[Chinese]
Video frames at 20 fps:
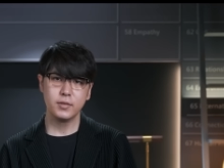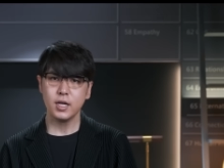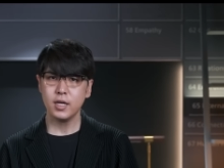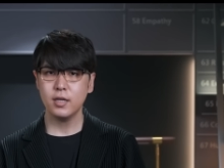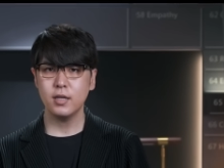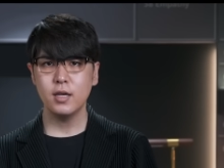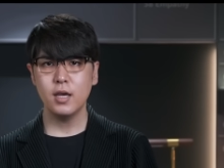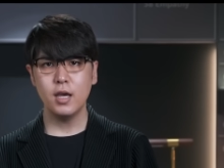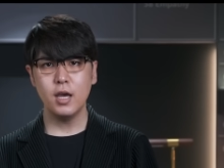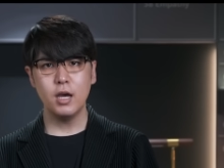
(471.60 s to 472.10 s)

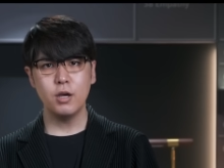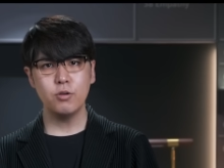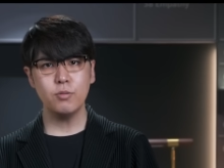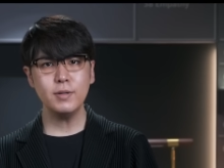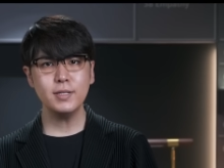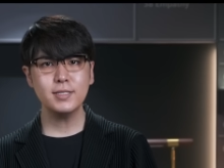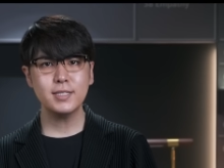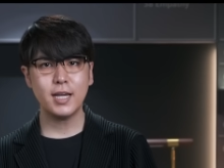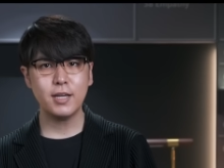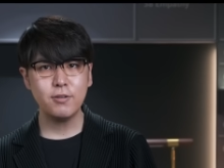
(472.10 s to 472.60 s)
哎，原
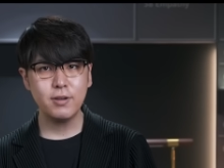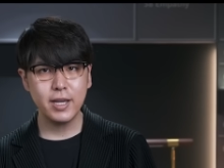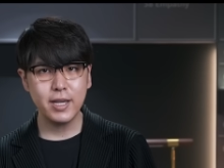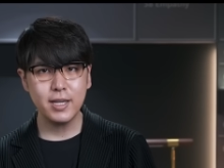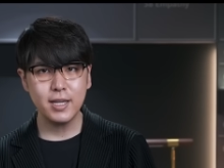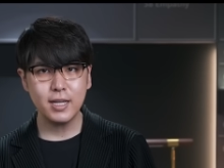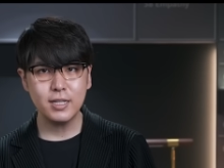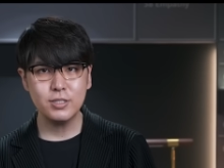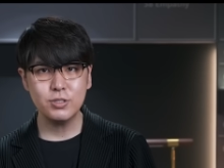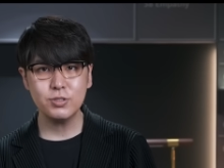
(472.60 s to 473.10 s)
本采用
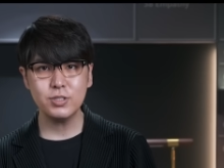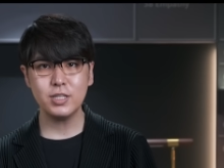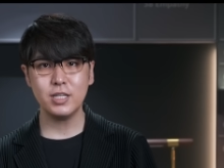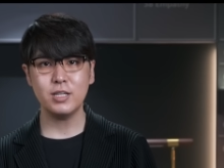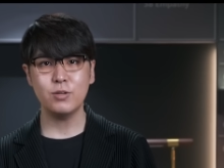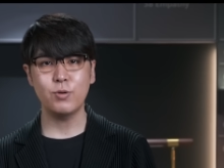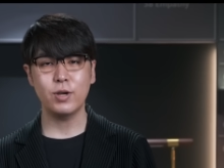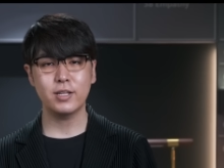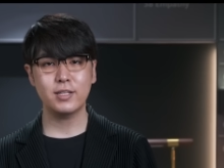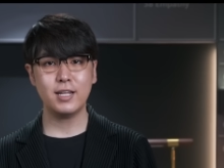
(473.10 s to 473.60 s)
AI 就是
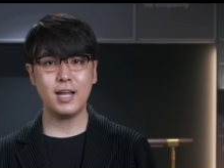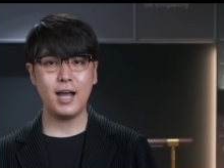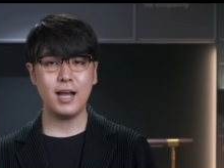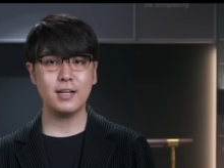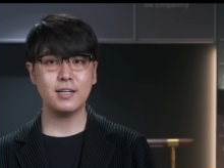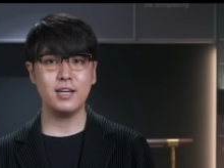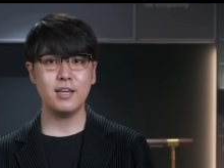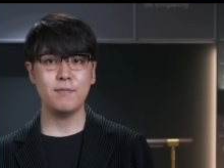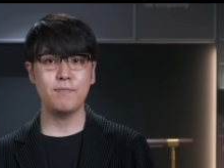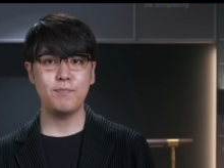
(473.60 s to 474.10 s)
以为它
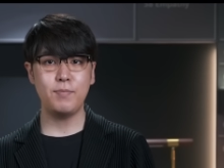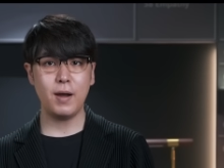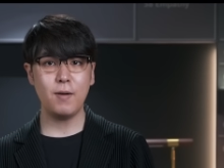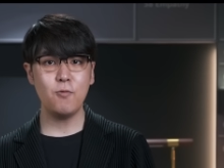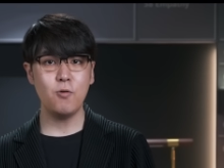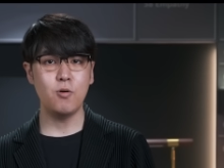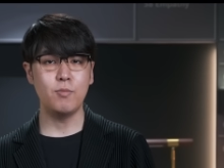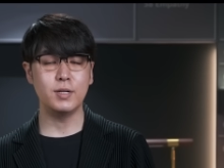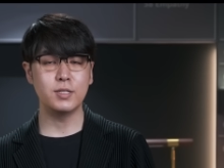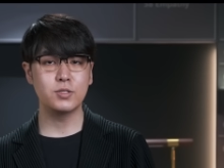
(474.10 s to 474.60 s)
可以
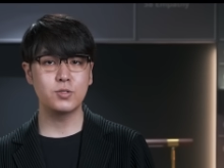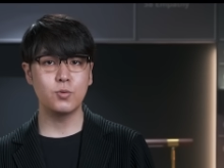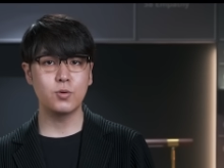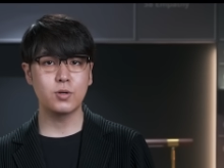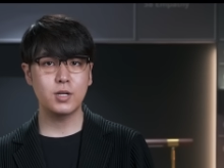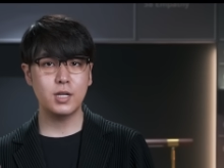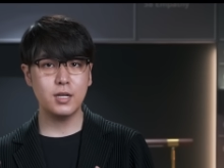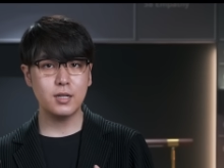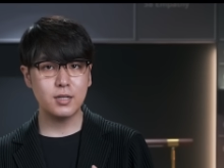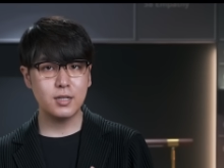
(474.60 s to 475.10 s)
帮我们做
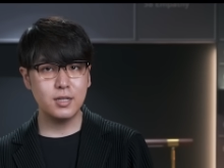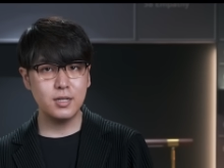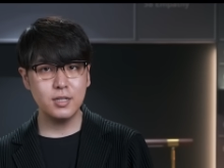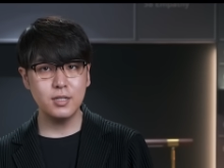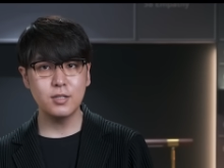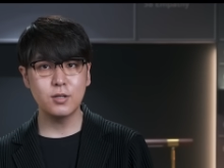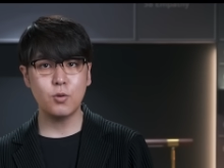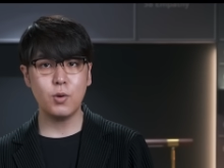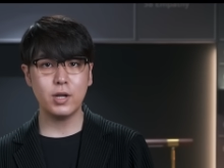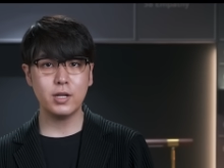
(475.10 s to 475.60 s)
更
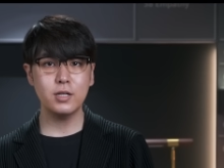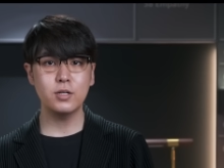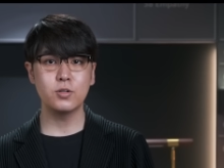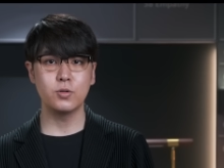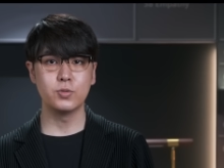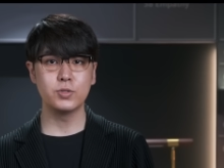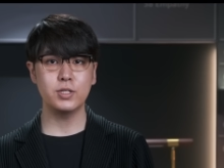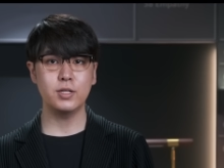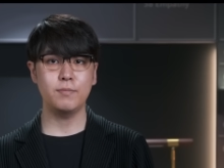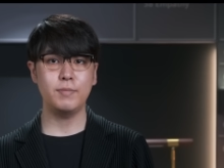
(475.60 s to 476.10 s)
客观、更
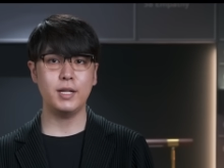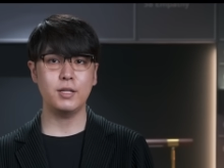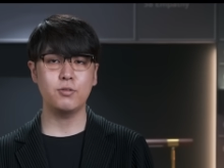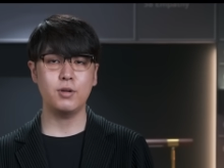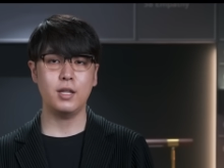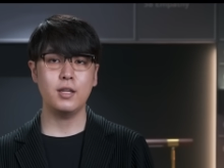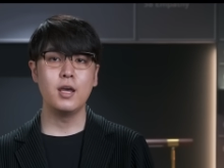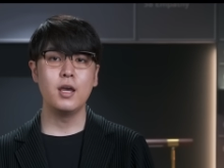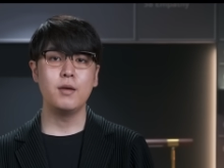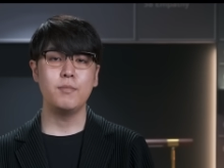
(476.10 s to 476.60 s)
公正的判
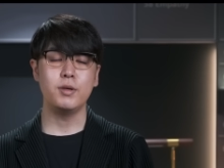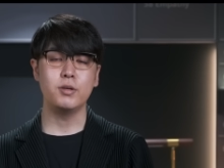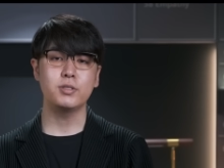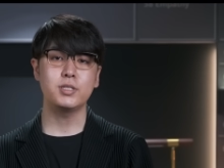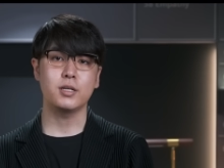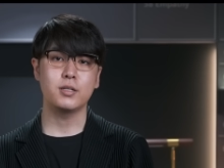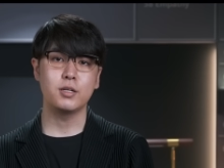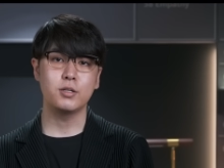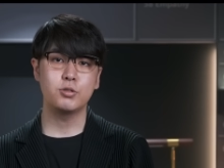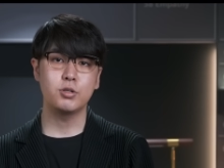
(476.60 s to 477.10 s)
断，没有
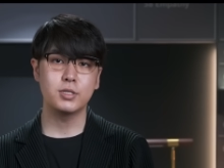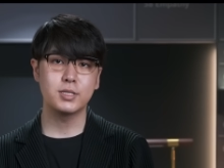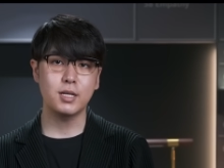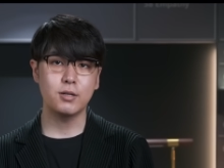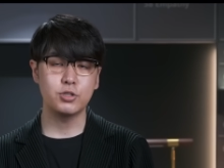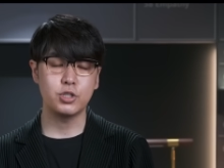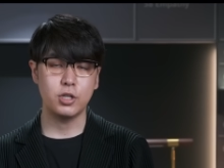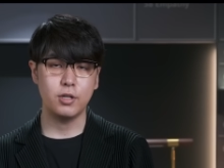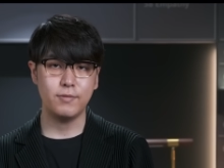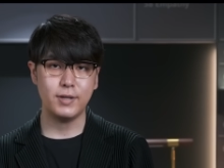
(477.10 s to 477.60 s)
想到却
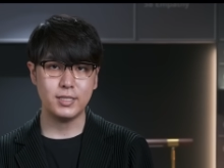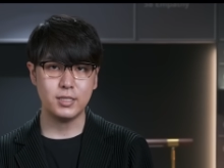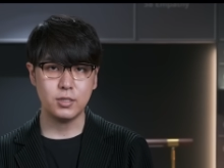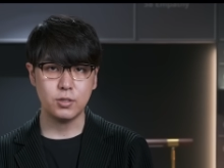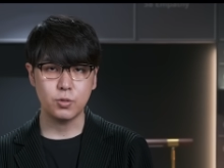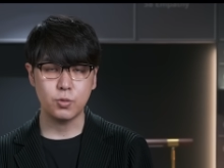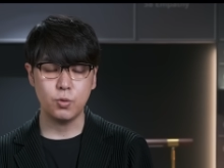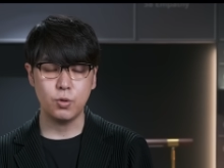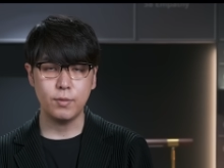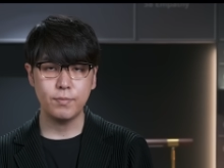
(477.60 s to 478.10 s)
造成了反
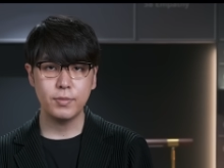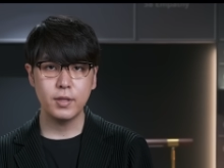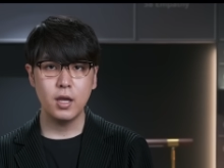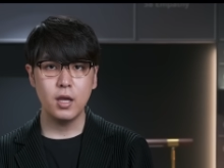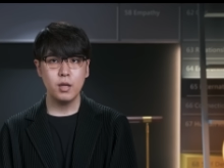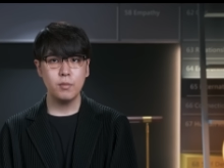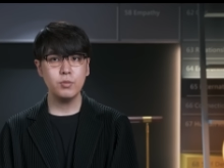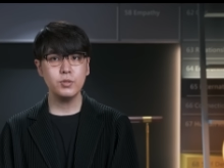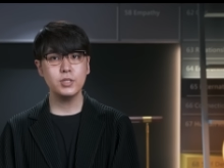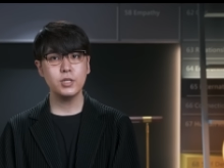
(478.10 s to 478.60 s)
效果。
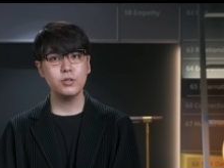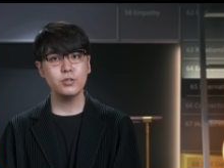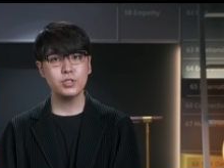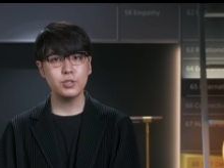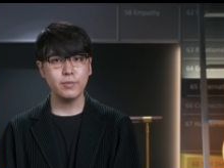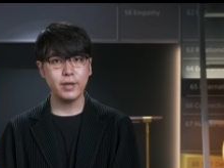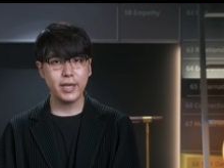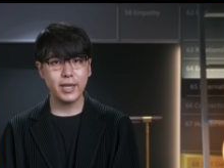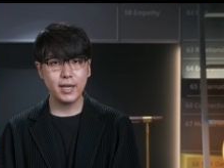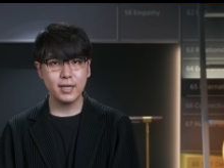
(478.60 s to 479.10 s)
目前有
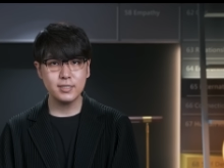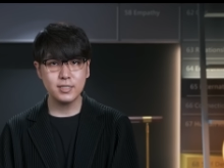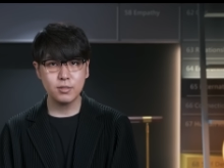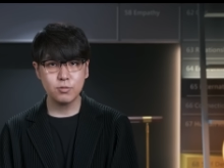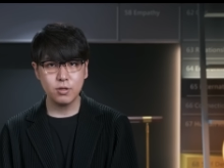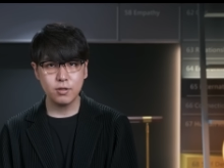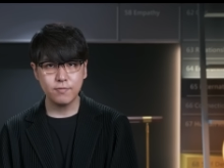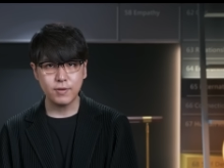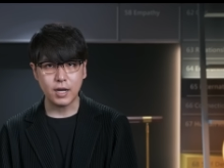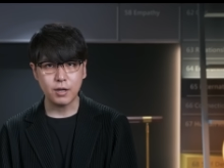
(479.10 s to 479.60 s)
什么 AI 相
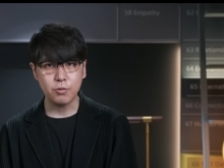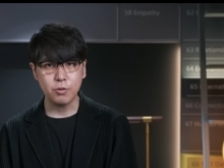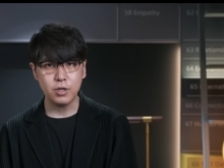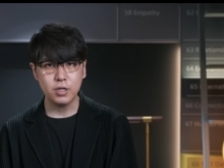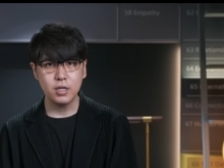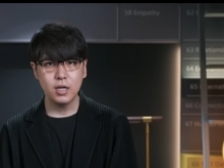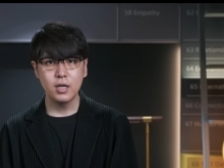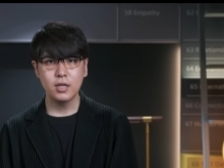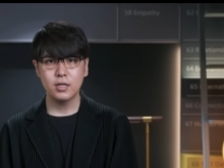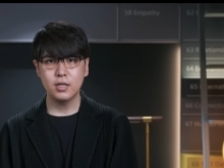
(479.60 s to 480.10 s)
关的法
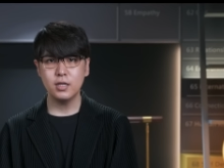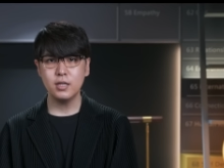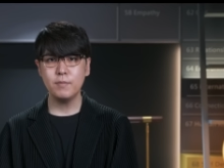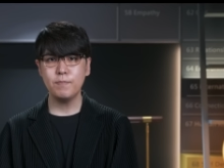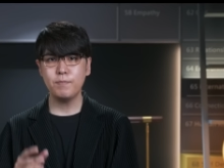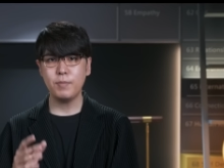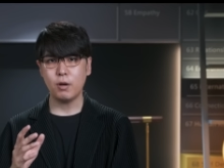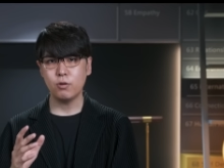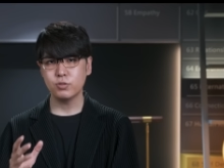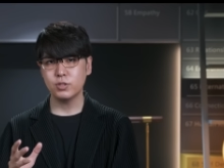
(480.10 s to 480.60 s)
规可以
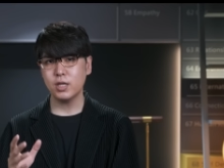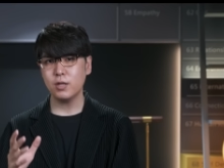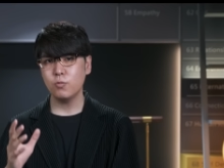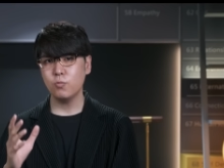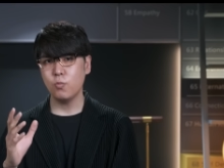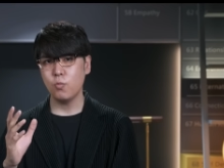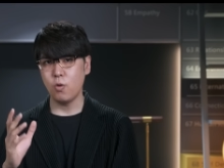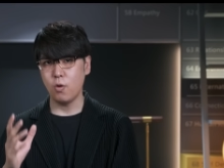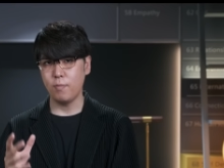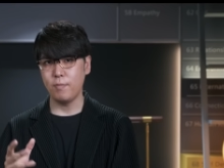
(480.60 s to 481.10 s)
保障
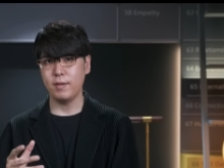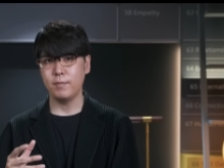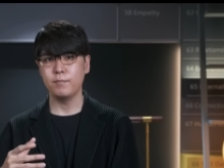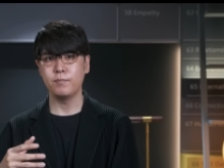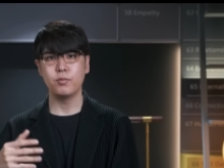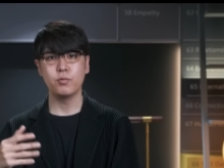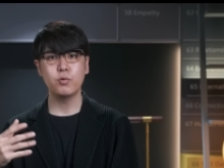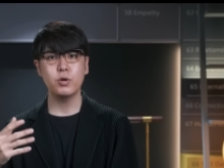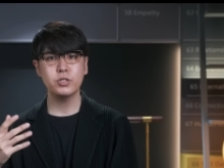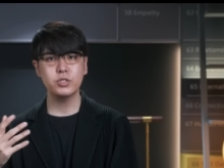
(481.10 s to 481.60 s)
我们
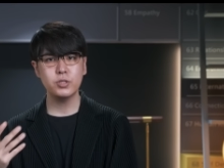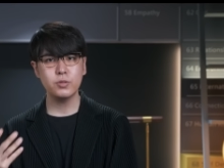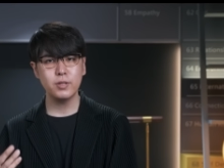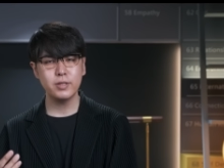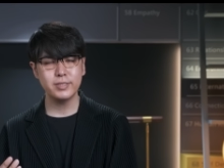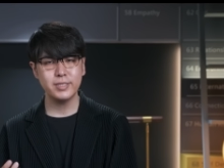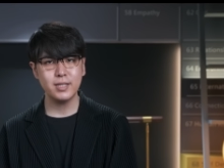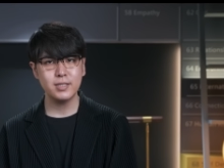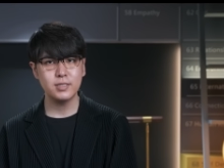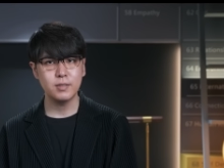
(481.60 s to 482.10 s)
不会受
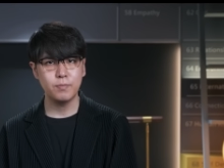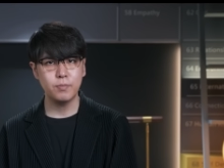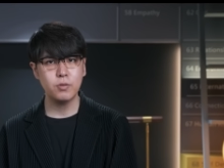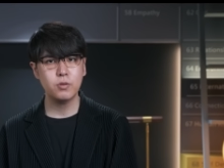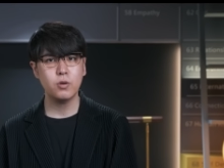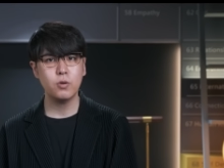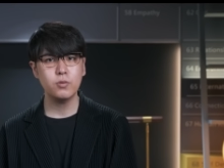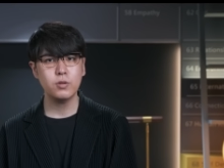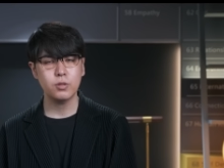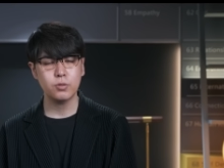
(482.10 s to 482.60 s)
到这样子不
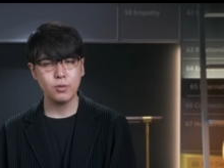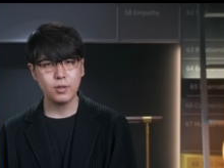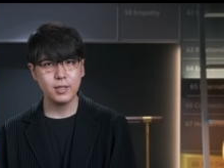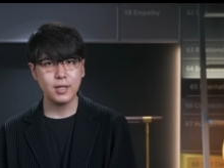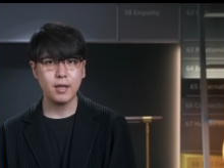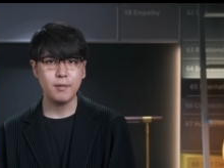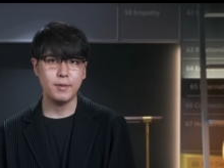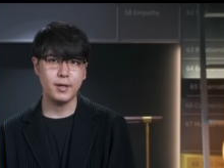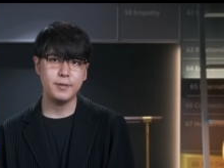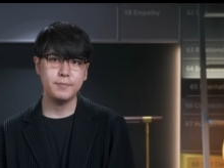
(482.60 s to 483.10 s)
公的对
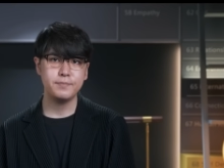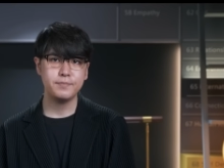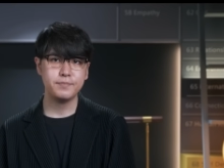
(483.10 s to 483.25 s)
待吗？